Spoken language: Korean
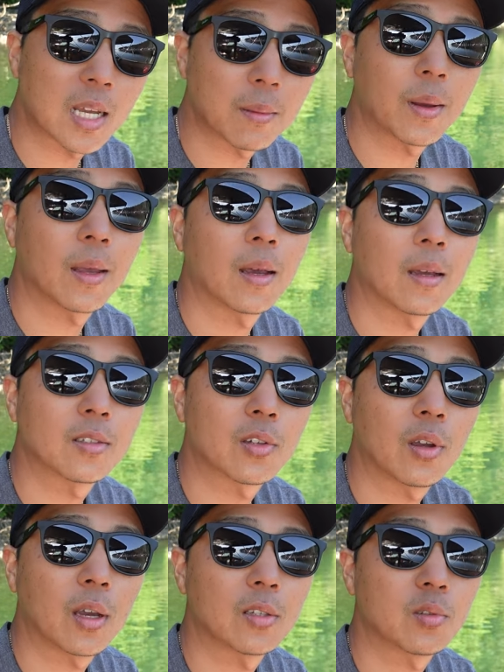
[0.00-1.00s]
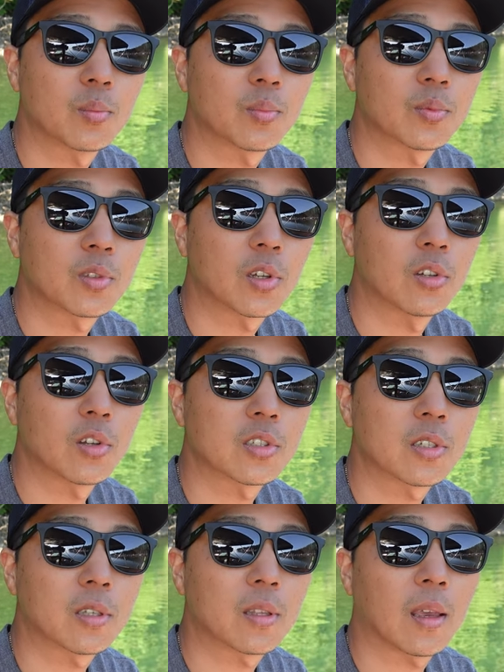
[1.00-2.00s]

잡아야 저희가 좀 저녁 때